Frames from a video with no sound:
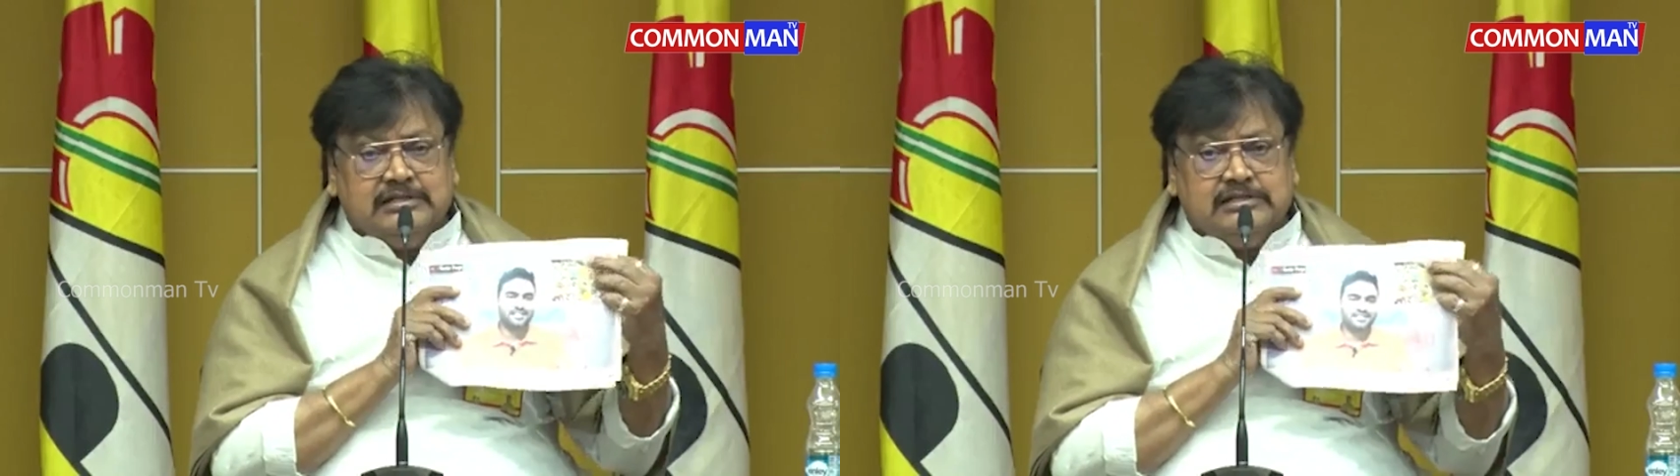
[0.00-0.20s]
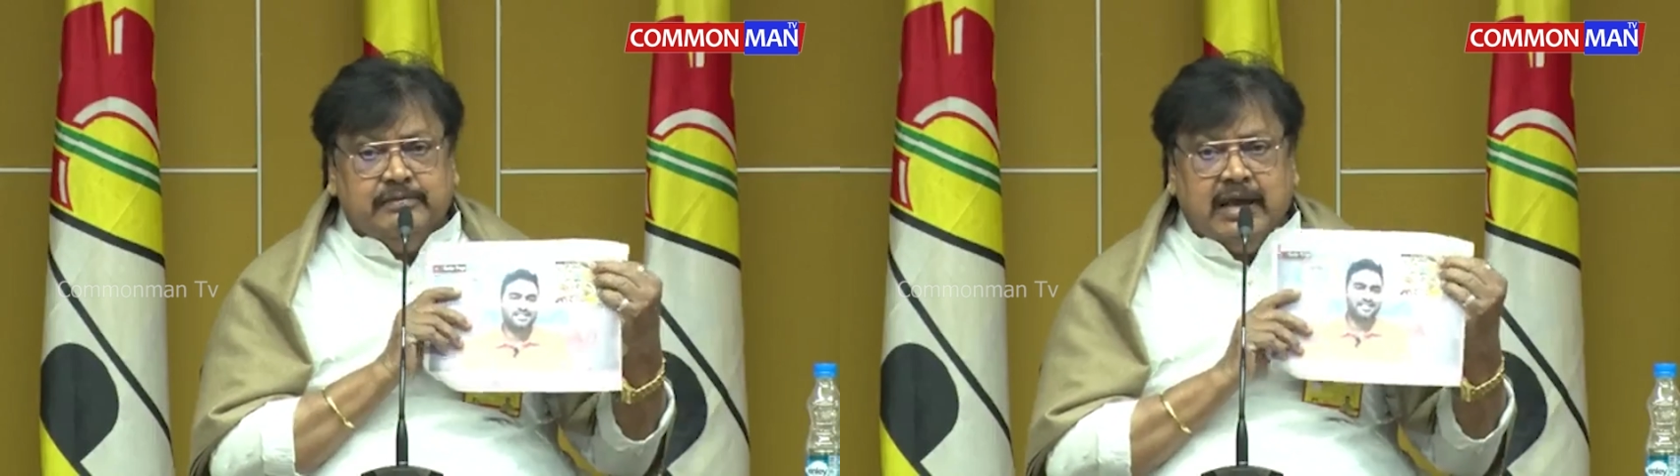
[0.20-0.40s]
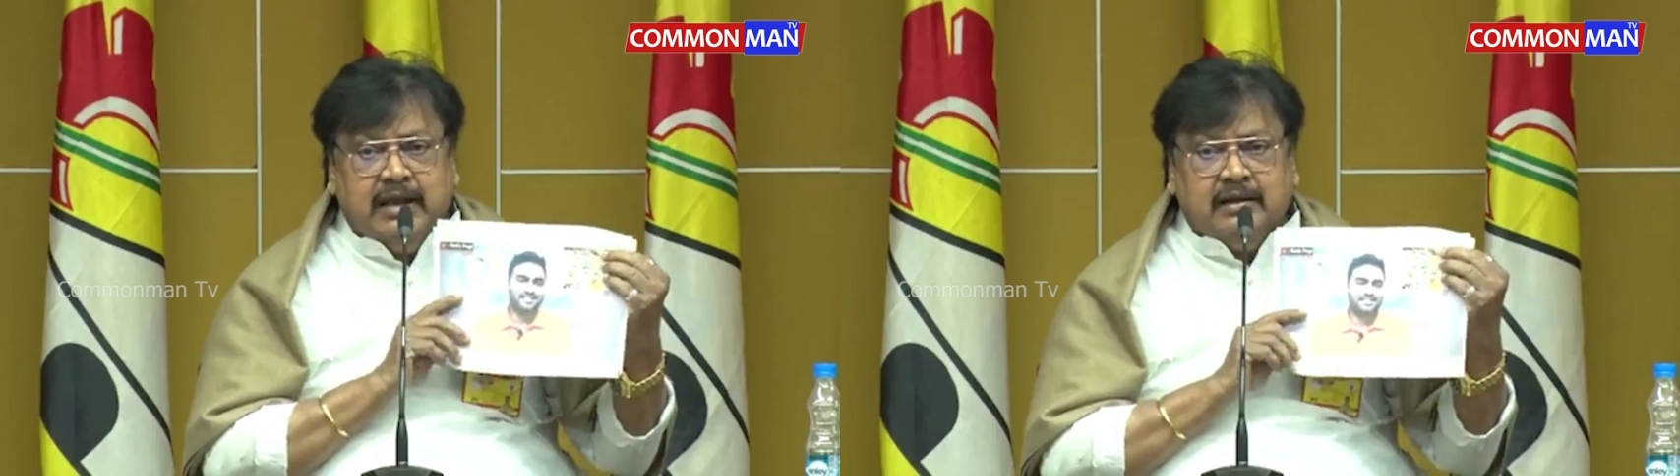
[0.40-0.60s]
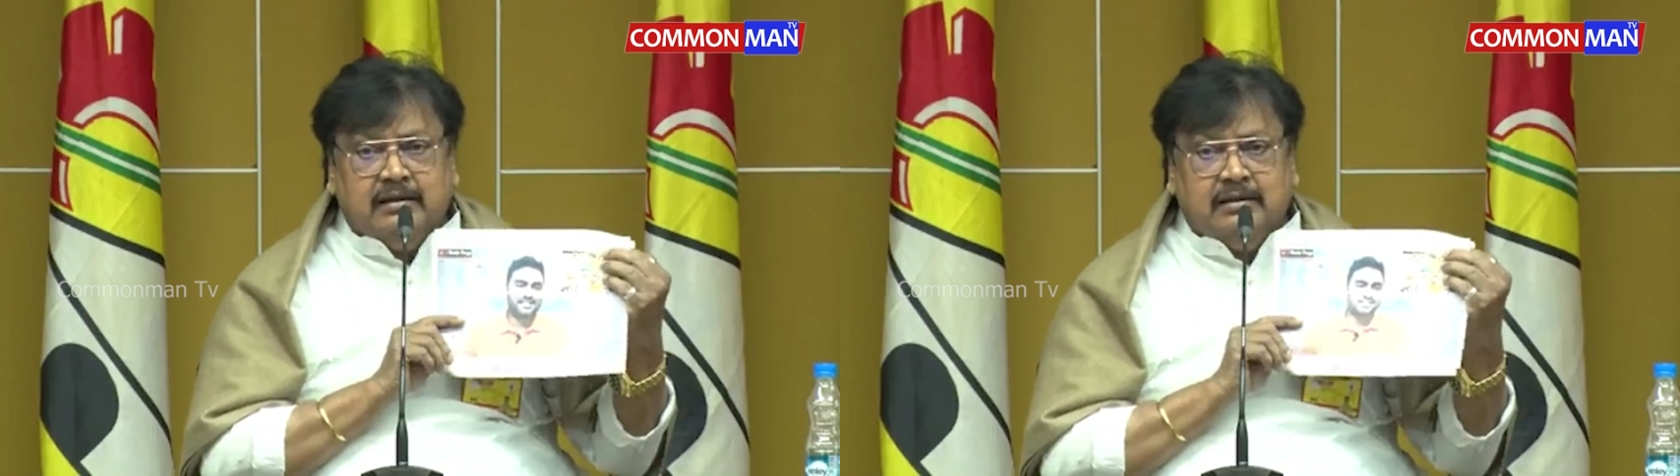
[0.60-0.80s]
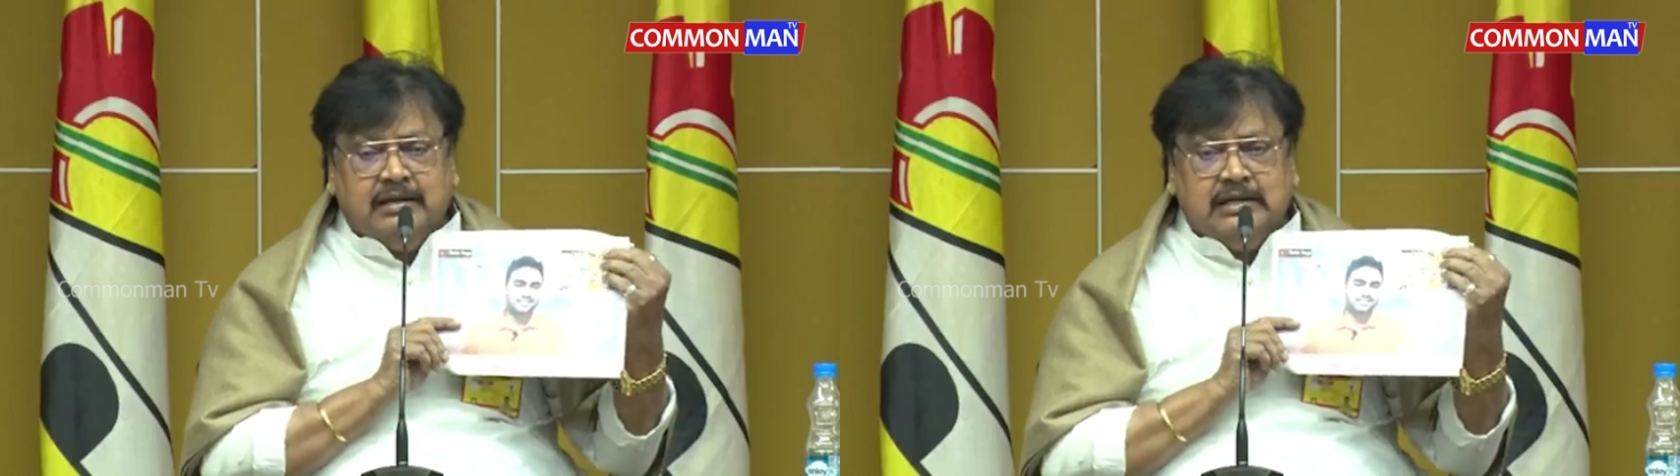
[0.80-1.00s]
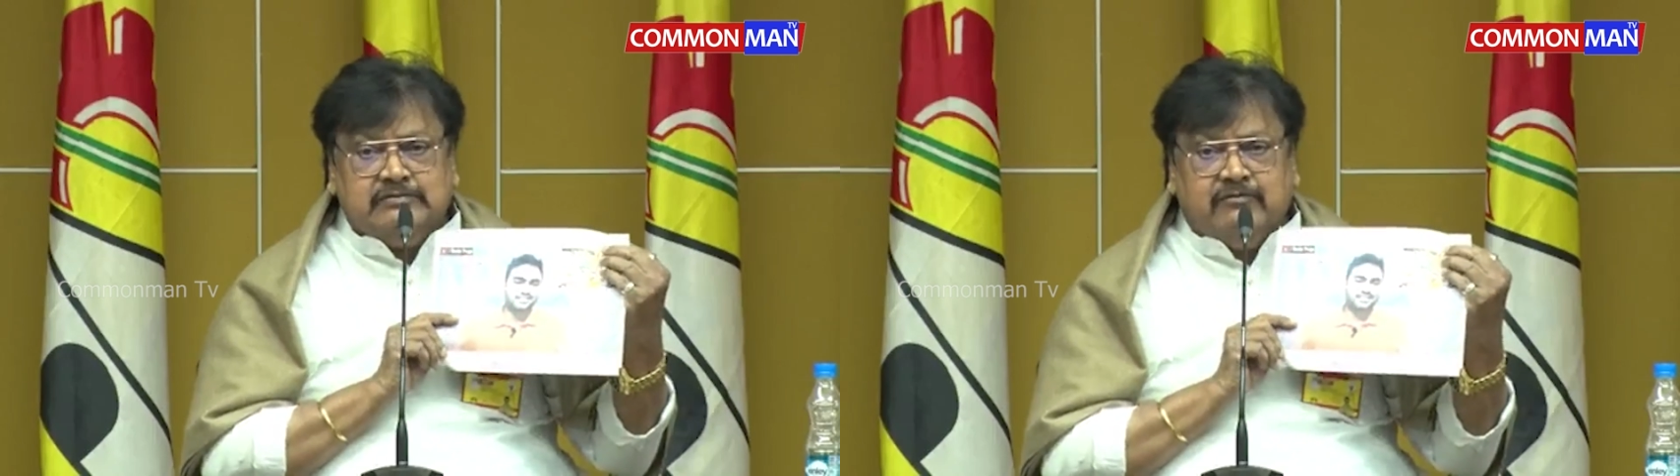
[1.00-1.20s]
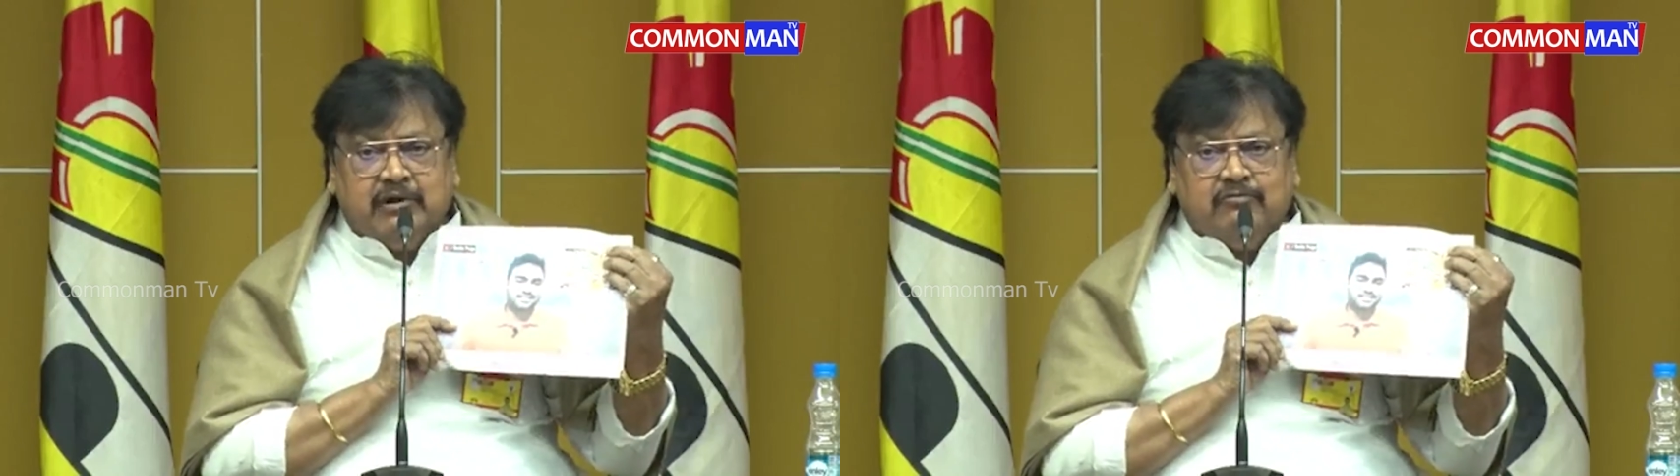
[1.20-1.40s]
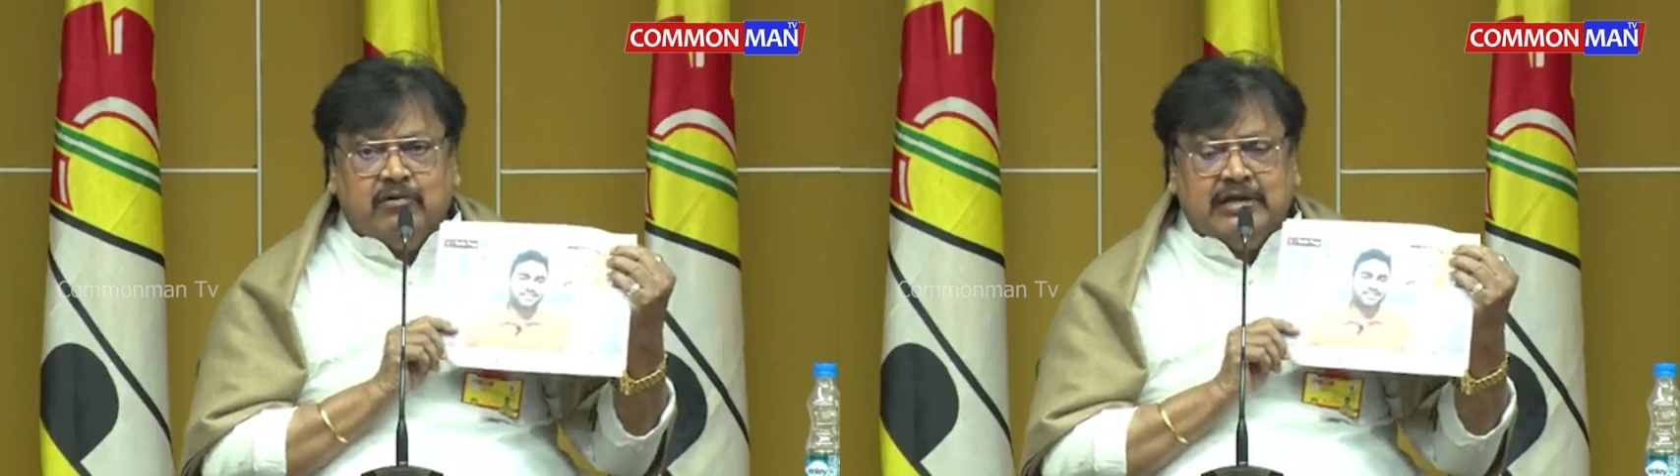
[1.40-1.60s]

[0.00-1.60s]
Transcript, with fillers: దిస్ మ్యాన్ ఈజ్ ఫ్రమ్